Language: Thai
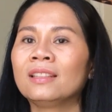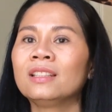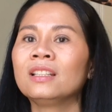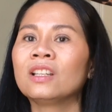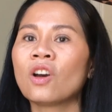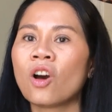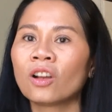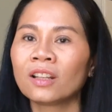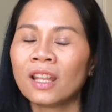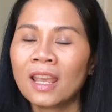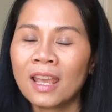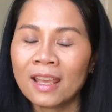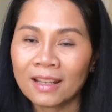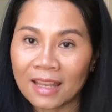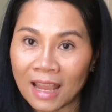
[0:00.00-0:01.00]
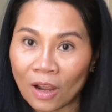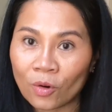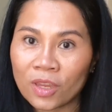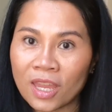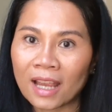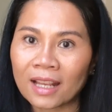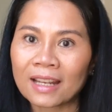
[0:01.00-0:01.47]
ซื้อของที่เฮา
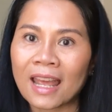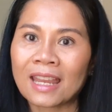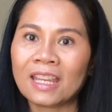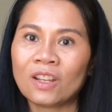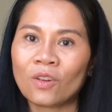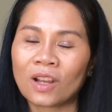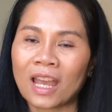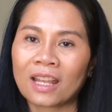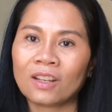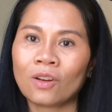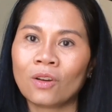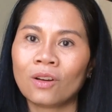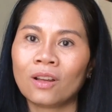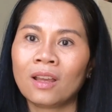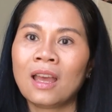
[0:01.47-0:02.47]
อยากได้เนาะค่ะเนาะ